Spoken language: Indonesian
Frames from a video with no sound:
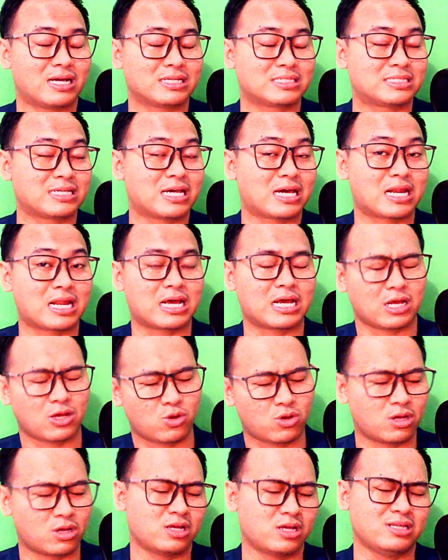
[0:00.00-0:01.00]
secara
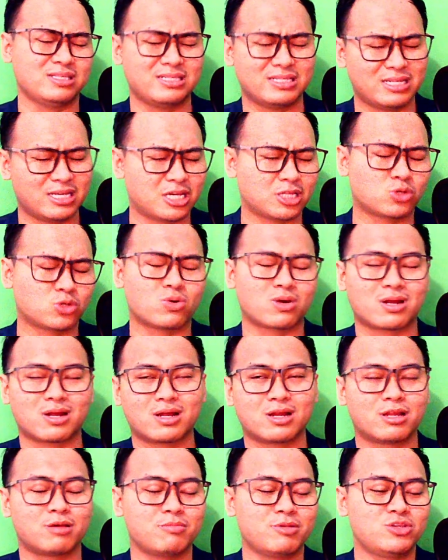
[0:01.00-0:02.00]
sedikit
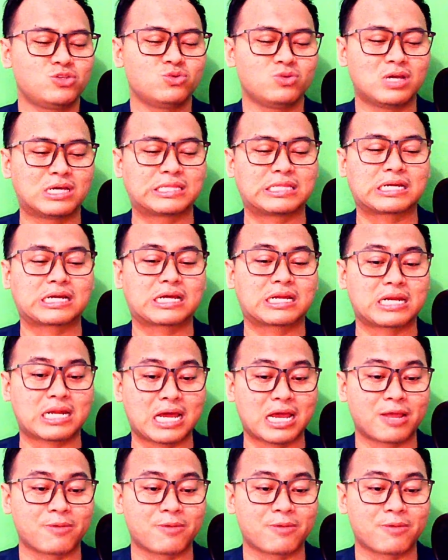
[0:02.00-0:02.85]
kurang lebih juga terkena